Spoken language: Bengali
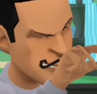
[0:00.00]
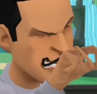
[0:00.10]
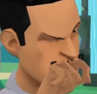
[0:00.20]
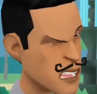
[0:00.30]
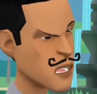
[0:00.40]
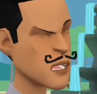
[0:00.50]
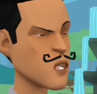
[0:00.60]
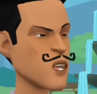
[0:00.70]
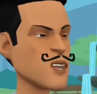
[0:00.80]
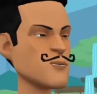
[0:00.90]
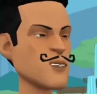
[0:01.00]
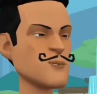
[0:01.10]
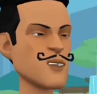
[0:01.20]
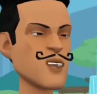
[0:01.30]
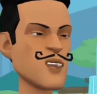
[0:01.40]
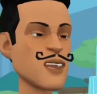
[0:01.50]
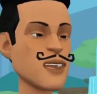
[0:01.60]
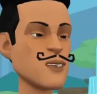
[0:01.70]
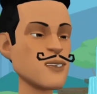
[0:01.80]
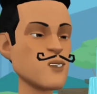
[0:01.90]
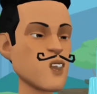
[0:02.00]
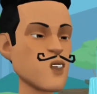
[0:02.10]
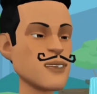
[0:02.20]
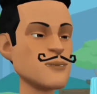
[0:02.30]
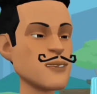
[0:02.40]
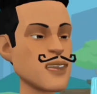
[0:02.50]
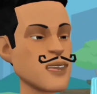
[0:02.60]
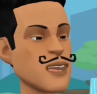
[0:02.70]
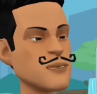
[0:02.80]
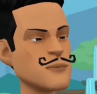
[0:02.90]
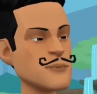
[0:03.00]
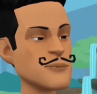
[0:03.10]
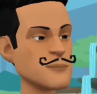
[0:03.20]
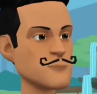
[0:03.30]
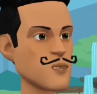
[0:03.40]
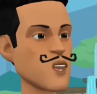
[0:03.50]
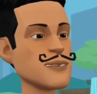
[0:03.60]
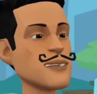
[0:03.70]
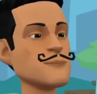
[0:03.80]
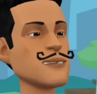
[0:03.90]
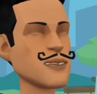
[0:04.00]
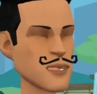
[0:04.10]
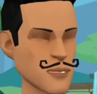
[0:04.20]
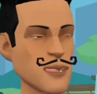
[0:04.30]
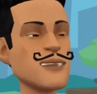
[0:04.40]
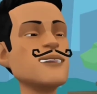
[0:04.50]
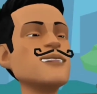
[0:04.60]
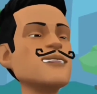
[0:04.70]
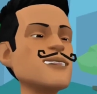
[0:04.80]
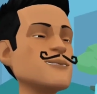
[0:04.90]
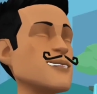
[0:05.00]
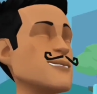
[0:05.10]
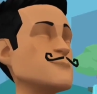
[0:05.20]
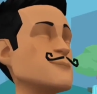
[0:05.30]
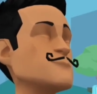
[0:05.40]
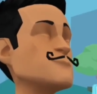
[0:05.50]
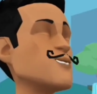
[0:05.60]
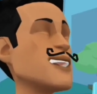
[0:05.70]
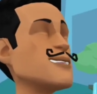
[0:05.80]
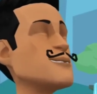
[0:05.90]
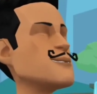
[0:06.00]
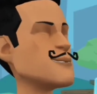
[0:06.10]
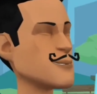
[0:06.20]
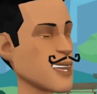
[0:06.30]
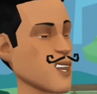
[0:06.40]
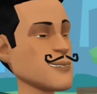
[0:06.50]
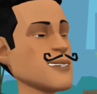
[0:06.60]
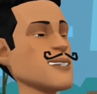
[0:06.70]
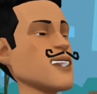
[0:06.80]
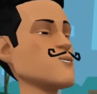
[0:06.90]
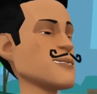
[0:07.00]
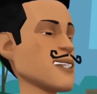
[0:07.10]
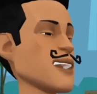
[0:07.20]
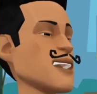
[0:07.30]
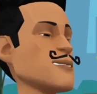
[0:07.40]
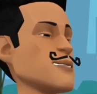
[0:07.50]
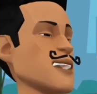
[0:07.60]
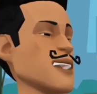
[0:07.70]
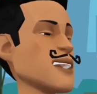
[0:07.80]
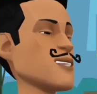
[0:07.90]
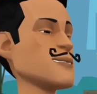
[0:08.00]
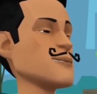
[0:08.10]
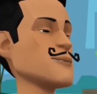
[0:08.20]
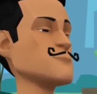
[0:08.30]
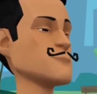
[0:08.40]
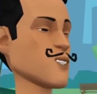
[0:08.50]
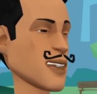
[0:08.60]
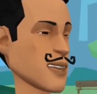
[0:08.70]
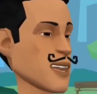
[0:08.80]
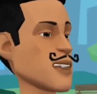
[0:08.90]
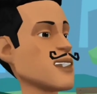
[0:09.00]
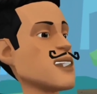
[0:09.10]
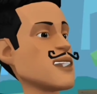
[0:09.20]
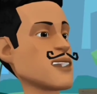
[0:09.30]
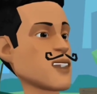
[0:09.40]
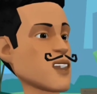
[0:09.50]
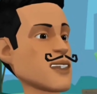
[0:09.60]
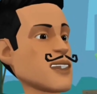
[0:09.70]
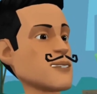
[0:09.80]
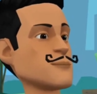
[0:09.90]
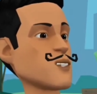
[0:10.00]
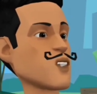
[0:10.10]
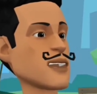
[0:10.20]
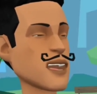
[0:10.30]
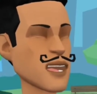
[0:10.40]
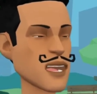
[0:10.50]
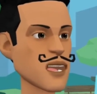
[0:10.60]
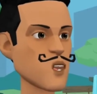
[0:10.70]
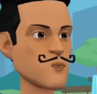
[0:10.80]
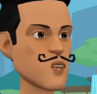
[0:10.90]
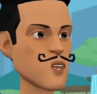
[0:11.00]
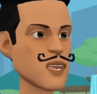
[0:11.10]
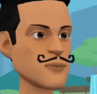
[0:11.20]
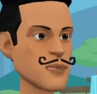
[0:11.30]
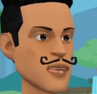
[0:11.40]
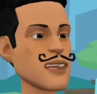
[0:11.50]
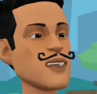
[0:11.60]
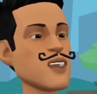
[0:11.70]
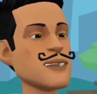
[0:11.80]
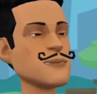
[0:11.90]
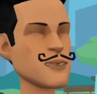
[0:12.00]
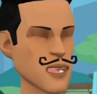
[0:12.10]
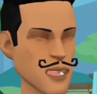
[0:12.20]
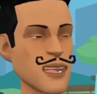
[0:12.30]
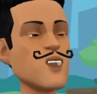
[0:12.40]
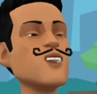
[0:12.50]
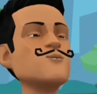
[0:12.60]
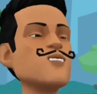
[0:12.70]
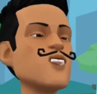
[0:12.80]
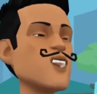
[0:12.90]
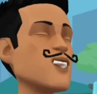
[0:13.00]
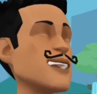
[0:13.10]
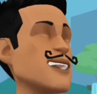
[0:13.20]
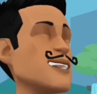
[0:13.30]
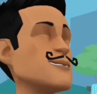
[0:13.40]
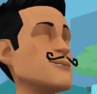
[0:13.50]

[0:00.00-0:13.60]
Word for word: ট্রেপ আছে তার মধ্যে জুয়া খেলা অন্যতম একটা ট্রেপ জুয়া খেললে প্রথম প্রথম কিছু টাকা কামাই হয় তারপর মানুষের লোক বেড়ে যায় জুয়া খেলতে খেলতে মানুষ এক পর্যায়ে এমনভাবে ধসে পড়ে যে তখন তাকে আর খুঁজে পাওয়া যায় না